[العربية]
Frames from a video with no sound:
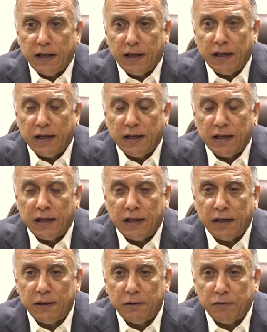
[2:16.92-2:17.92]

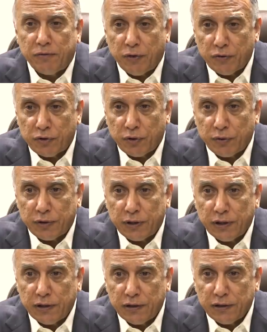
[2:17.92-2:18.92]
آه،
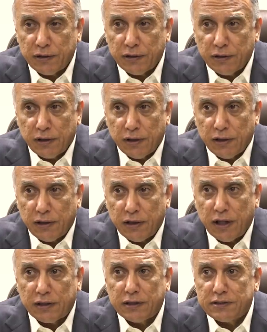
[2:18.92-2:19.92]
فوضوية
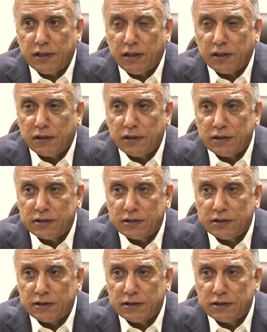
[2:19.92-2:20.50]
لا تستحق